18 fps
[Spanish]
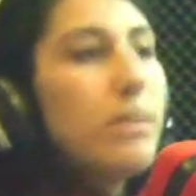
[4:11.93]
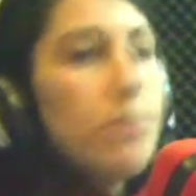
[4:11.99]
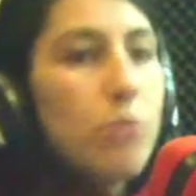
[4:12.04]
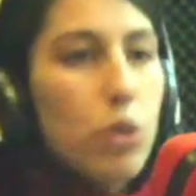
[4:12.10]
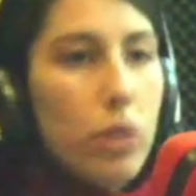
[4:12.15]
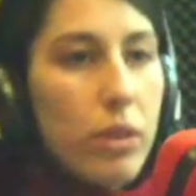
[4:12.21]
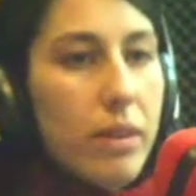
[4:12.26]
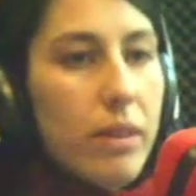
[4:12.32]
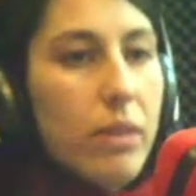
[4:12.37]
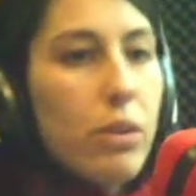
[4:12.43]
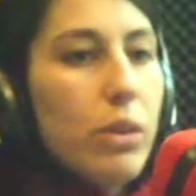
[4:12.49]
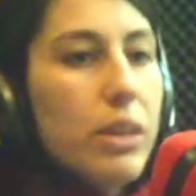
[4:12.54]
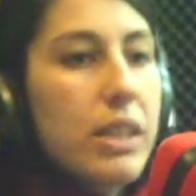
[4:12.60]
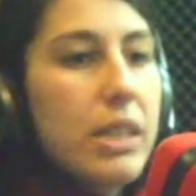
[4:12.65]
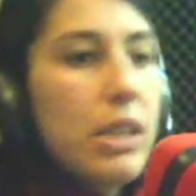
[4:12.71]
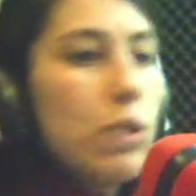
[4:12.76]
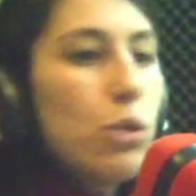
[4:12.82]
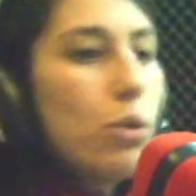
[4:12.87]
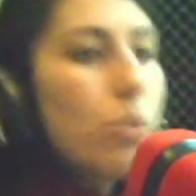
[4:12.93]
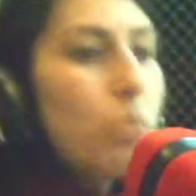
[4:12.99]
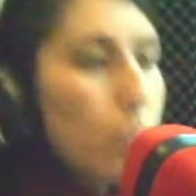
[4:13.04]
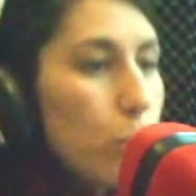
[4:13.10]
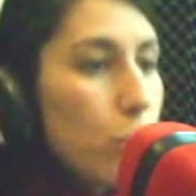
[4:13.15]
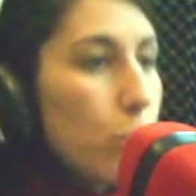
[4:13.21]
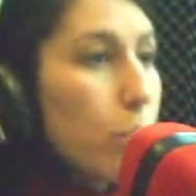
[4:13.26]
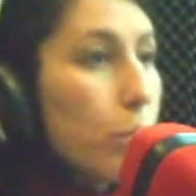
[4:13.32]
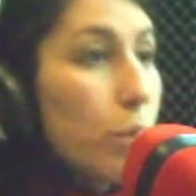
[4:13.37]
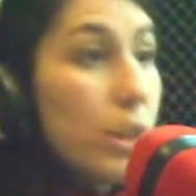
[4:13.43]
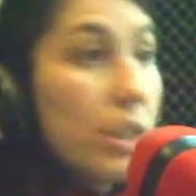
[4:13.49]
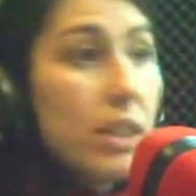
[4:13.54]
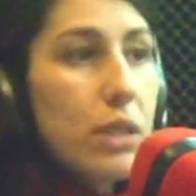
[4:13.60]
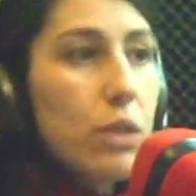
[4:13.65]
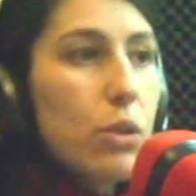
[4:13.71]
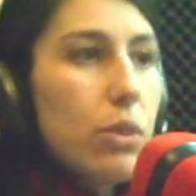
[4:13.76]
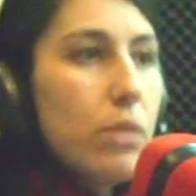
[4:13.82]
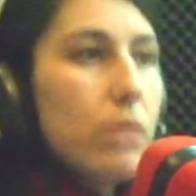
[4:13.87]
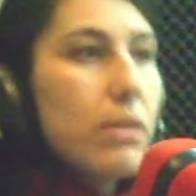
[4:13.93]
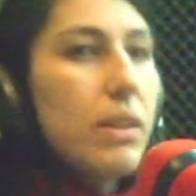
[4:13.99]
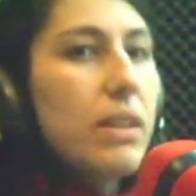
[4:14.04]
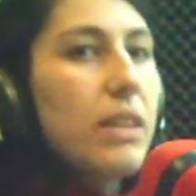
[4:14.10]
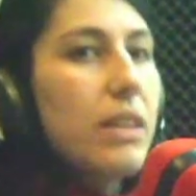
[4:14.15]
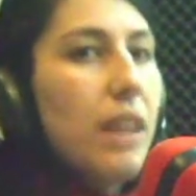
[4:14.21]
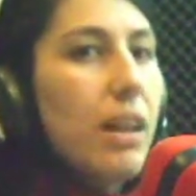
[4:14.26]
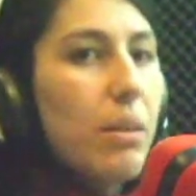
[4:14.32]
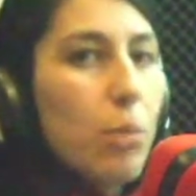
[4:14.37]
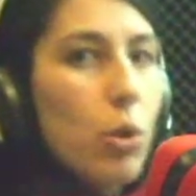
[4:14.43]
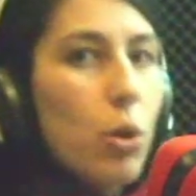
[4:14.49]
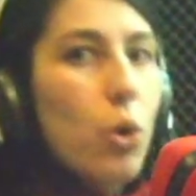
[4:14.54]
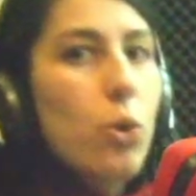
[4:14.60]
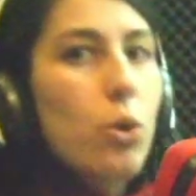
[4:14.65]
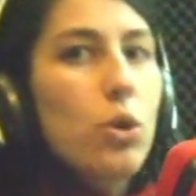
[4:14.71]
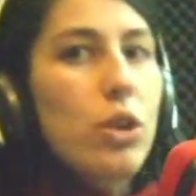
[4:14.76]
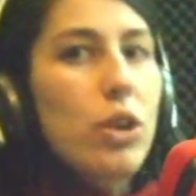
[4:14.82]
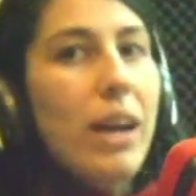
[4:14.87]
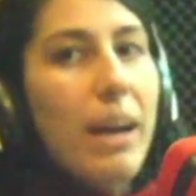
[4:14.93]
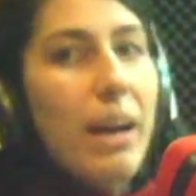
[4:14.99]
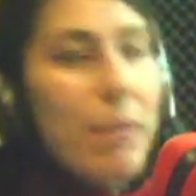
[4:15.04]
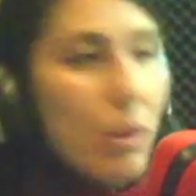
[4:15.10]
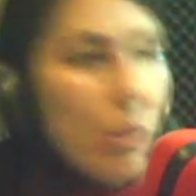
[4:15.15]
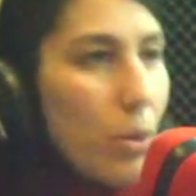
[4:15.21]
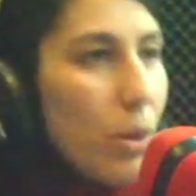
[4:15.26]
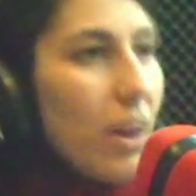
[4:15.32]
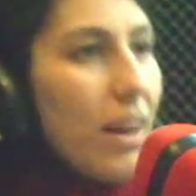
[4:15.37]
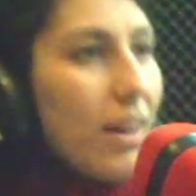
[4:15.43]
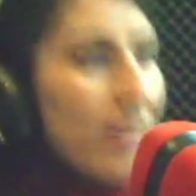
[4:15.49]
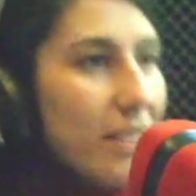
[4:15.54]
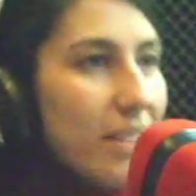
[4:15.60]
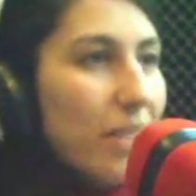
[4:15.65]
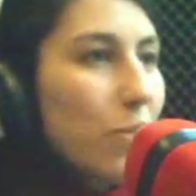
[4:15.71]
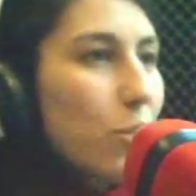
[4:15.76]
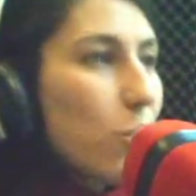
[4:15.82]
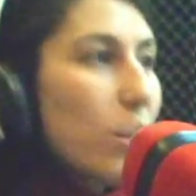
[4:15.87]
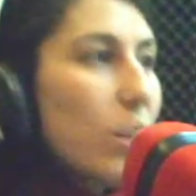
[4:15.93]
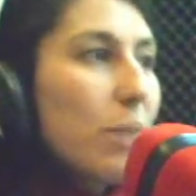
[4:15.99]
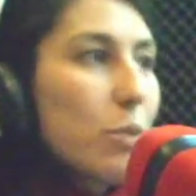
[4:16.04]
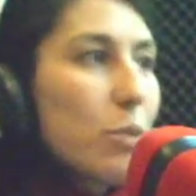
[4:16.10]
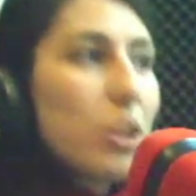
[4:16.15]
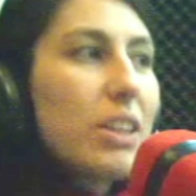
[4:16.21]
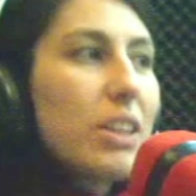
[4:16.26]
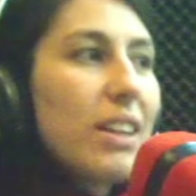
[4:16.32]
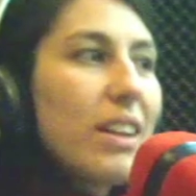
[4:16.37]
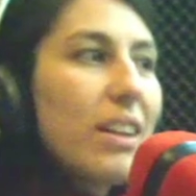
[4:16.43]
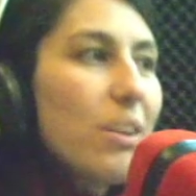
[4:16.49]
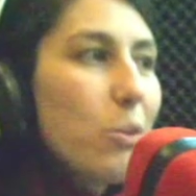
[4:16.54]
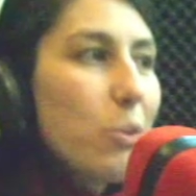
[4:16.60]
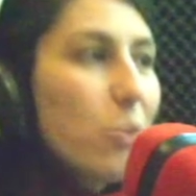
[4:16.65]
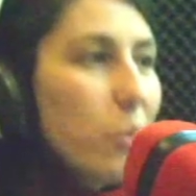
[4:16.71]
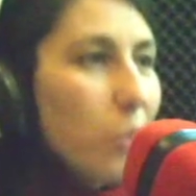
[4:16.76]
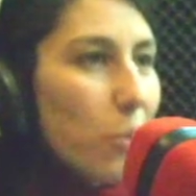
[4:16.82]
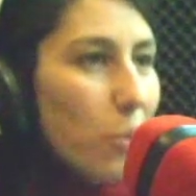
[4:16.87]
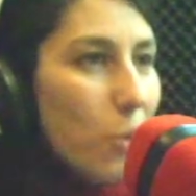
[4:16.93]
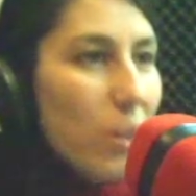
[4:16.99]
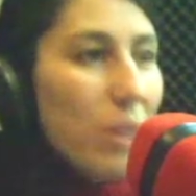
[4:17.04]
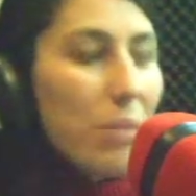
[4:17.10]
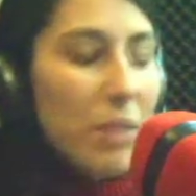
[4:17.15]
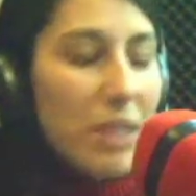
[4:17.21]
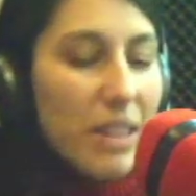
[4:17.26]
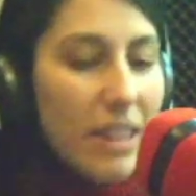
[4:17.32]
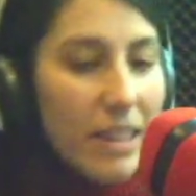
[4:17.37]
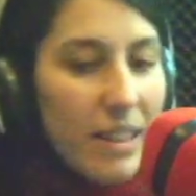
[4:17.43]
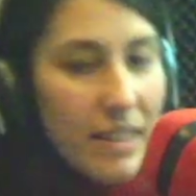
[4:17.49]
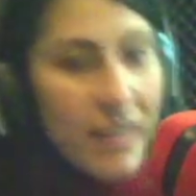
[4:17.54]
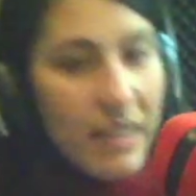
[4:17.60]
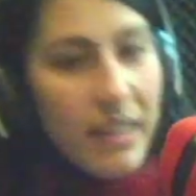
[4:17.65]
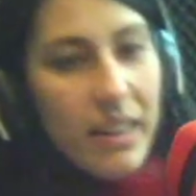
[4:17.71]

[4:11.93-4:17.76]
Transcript: yo decido que es esto y punto, porque si no, es que a lo mejor no se acaba nunca y tenemos que tener un, límite.